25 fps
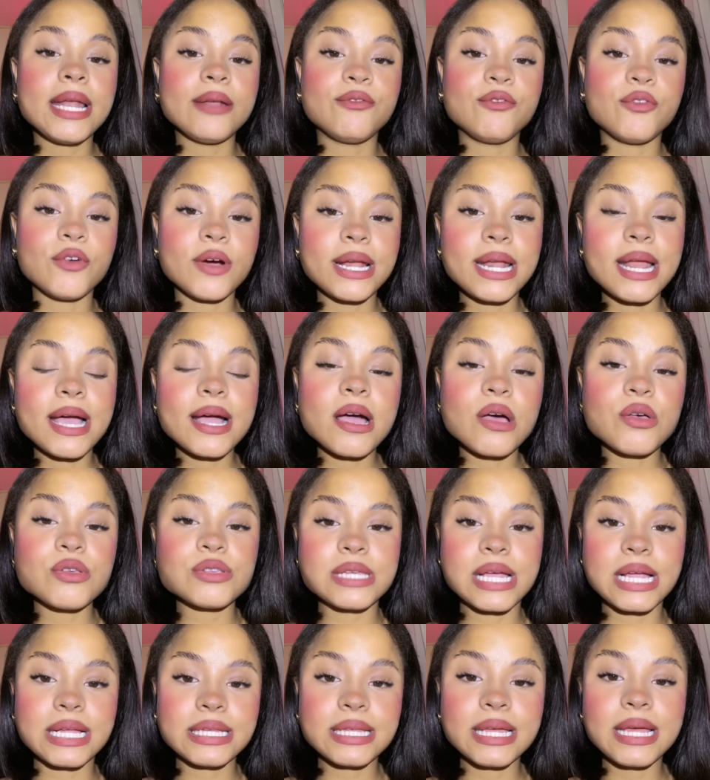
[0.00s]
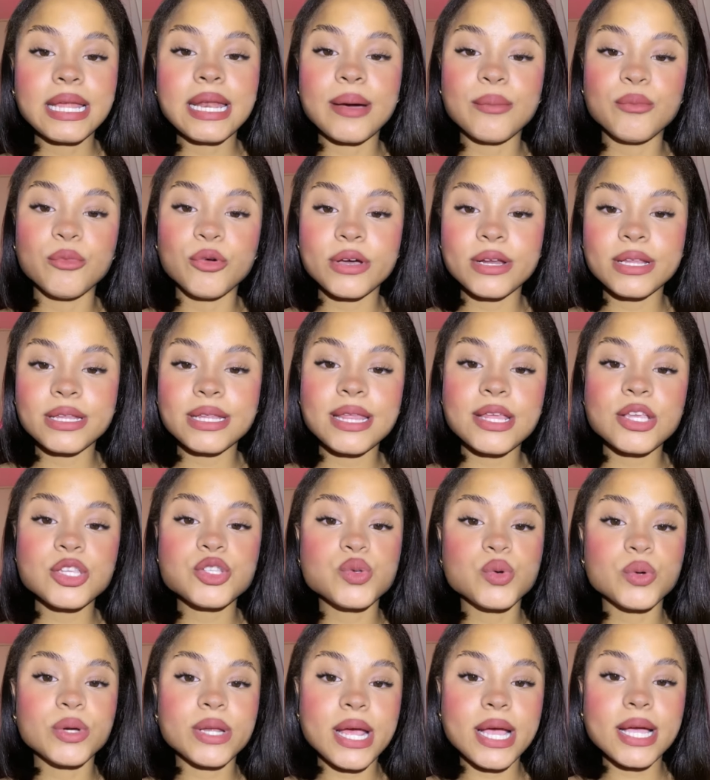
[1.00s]
fue la causante de la muerte de
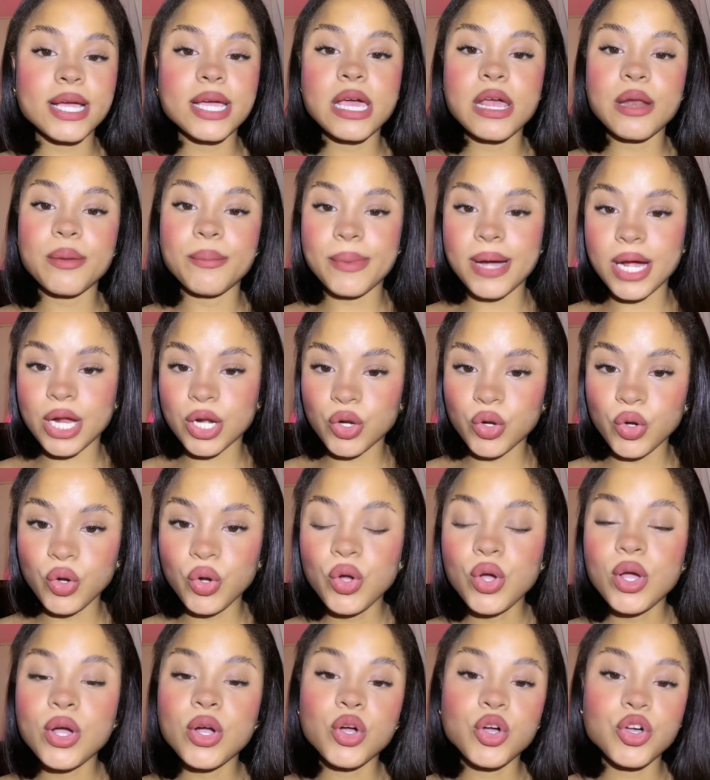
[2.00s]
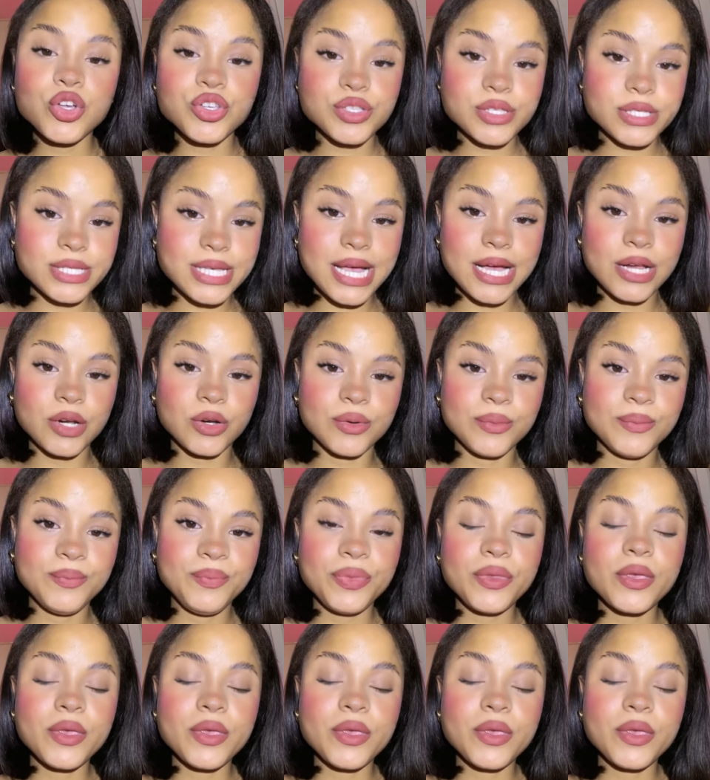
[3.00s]
su gran hermano Gonzalo.